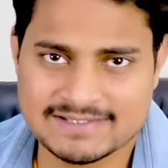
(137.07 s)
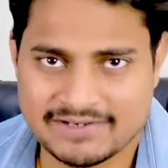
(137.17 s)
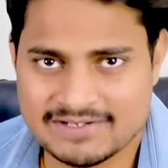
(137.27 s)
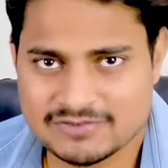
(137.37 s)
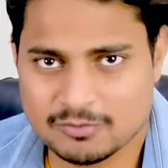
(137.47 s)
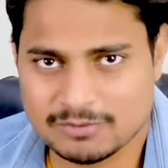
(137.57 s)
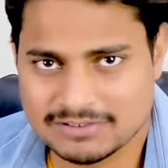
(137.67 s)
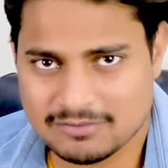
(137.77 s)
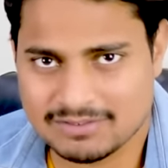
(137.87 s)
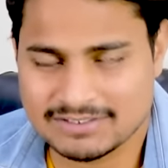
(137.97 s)
स्क्रीन इसको
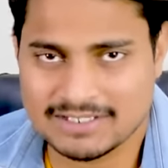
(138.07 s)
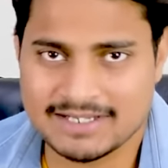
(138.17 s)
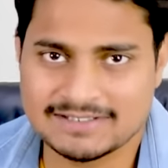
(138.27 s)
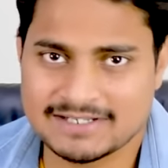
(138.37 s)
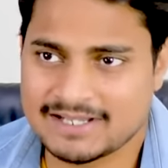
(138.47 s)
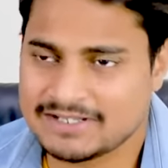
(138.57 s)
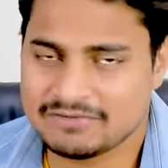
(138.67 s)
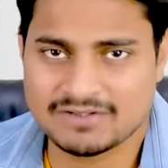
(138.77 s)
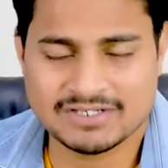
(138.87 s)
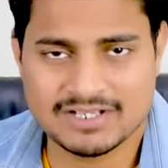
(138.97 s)
मिलता हुआ दिखाई दे रहा है
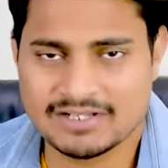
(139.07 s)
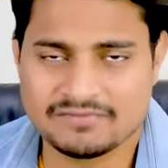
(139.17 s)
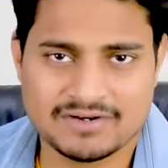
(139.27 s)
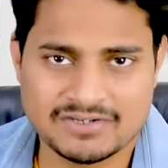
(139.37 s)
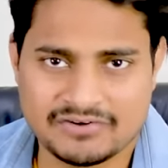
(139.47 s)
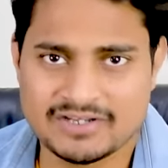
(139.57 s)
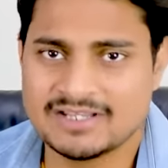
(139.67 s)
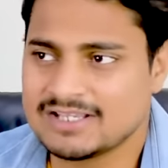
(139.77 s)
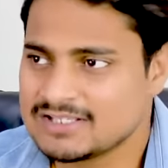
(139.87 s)
इवन गल्फ कंट्री